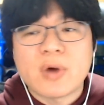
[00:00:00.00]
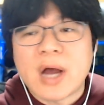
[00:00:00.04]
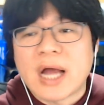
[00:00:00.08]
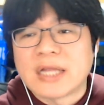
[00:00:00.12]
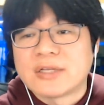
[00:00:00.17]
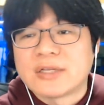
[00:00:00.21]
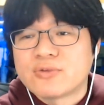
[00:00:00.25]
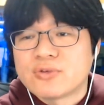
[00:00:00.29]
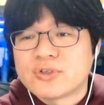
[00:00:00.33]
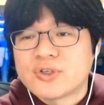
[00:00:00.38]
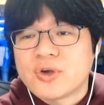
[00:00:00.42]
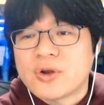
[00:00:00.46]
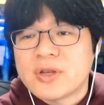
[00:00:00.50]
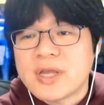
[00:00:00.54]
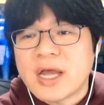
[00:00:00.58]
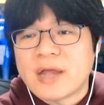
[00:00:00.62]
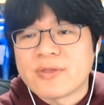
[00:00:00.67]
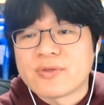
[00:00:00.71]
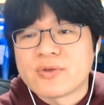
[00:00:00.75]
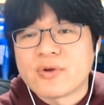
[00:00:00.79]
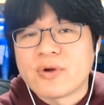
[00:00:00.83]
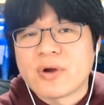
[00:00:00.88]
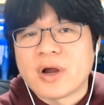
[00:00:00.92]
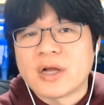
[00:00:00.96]
아직도 철이
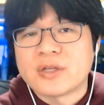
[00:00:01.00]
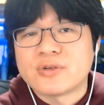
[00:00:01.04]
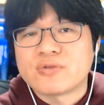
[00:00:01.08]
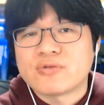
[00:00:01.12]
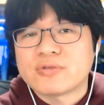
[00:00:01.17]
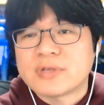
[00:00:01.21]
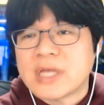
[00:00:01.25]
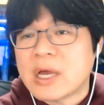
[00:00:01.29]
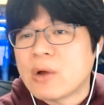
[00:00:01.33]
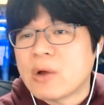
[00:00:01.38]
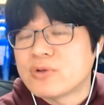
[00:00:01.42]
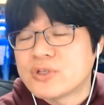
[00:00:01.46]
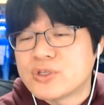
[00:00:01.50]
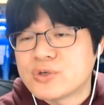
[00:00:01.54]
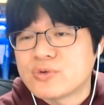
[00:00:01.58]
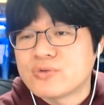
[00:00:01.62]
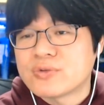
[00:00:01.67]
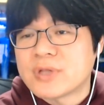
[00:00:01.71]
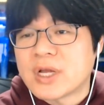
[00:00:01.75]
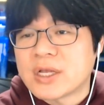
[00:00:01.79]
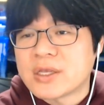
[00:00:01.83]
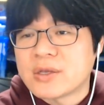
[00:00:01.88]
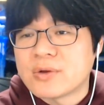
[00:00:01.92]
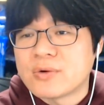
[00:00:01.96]
안 들어가지고 사고 치고
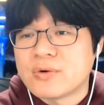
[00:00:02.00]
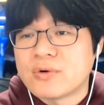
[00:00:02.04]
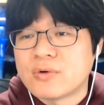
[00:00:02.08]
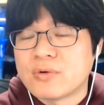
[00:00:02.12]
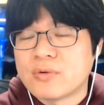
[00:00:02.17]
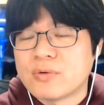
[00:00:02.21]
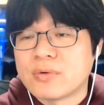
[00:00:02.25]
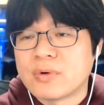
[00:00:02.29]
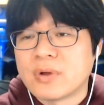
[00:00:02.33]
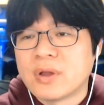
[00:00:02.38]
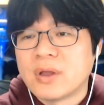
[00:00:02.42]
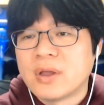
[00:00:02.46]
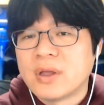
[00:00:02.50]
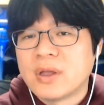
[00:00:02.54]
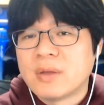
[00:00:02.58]
다니고